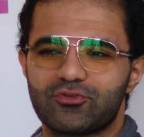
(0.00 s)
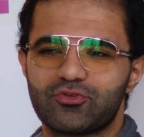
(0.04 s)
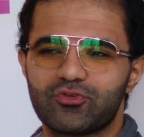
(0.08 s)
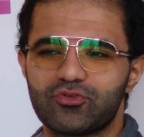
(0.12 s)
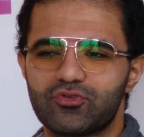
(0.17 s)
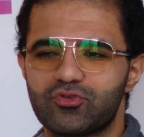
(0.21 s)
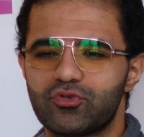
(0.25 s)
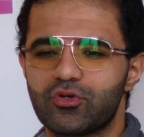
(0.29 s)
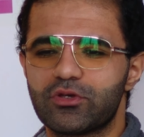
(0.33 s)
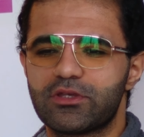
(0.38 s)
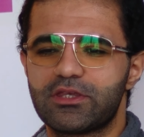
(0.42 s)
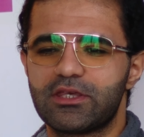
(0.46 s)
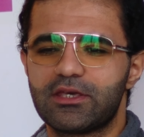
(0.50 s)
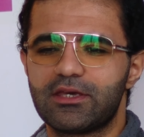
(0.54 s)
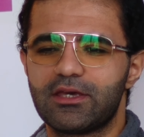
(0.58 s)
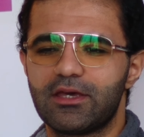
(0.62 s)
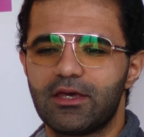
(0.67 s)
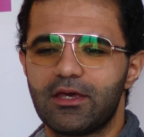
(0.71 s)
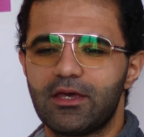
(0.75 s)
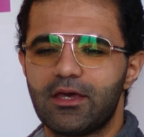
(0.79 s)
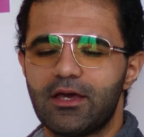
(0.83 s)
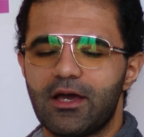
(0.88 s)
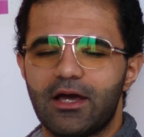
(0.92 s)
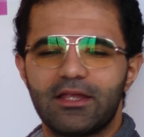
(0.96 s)
Çünkü diyor ki
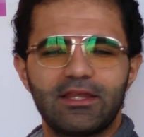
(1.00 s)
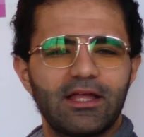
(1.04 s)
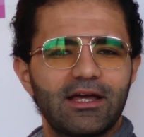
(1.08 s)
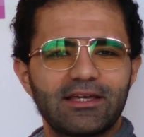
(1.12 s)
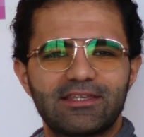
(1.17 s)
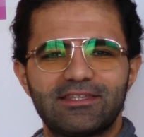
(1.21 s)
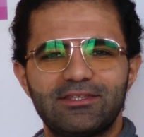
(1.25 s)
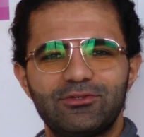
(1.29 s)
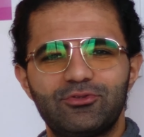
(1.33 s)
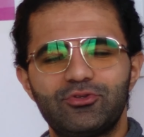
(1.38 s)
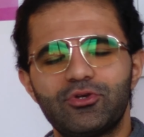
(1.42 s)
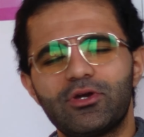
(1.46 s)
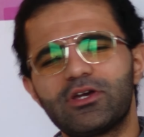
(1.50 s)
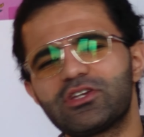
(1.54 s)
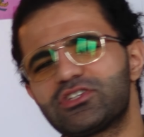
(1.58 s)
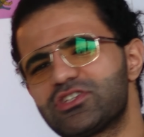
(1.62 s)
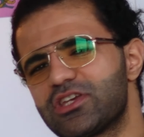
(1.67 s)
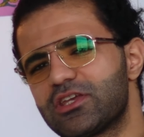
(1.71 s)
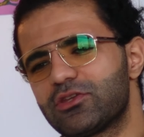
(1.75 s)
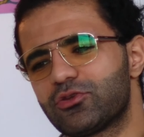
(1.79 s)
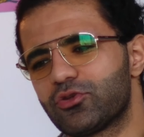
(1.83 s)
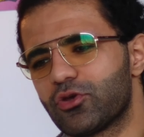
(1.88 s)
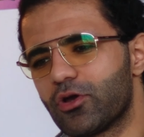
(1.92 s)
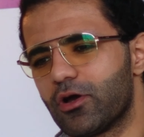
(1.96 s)
hani Aki diyor
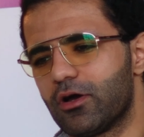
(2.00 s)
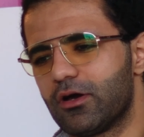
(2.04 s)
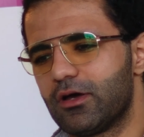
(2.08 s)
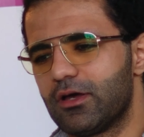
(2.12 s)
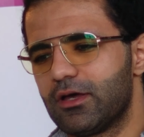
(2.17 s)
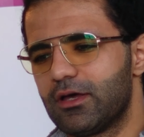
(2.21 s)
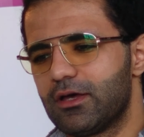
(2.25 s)
şey diyor.